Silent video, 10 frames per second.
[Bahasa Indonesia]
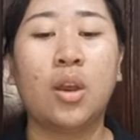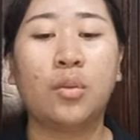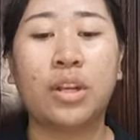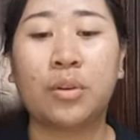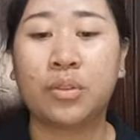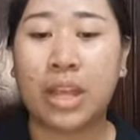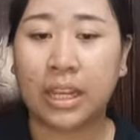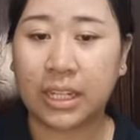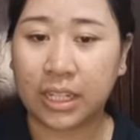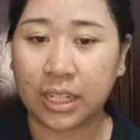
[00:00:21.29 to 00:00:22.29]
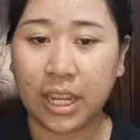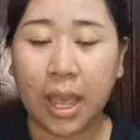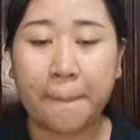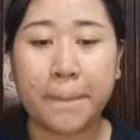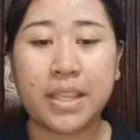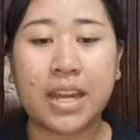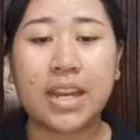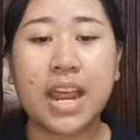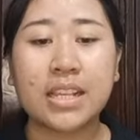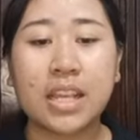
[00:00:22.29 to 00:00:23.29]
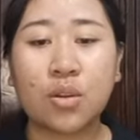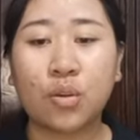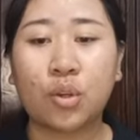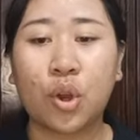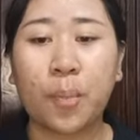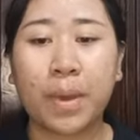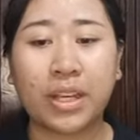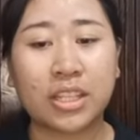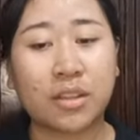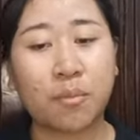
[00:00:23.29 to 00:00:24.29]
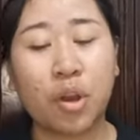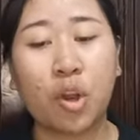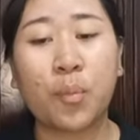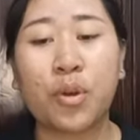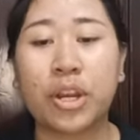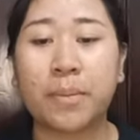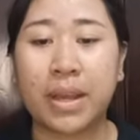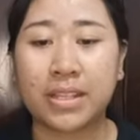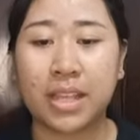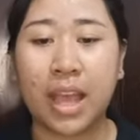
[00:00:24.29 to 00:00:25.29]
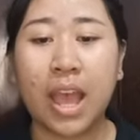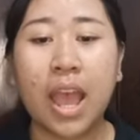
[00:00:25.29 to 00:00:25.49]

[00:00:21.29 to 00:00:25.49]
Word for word: Undang-undang ini menjadi dasar hukum bagi semua komponen bangsa